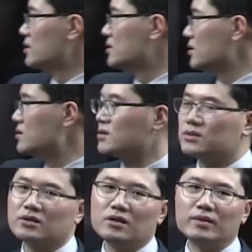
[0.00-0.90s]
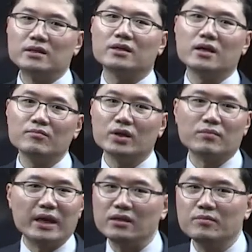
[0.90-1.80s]
증여세 증여를 받을 때 한 번
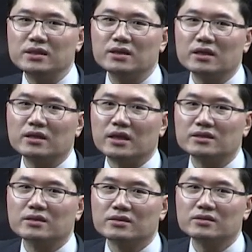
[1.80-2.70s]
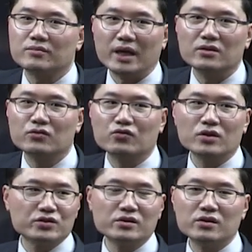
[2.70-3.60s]
매년 발생하는 게 아니잖아요. 그죠? 매년
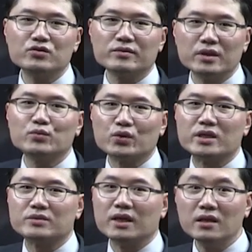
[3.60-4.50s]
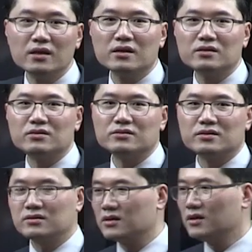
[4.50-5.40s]
누가 증여를 해주면 참 좋겠지만 그런
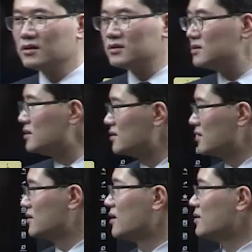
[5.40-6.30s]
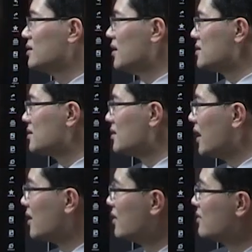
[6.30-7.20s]
일은 크, 그렇게 흔하지는
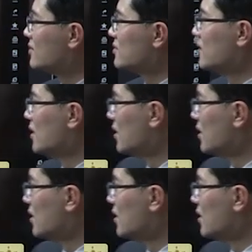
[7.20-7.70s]
않아요. 그죠?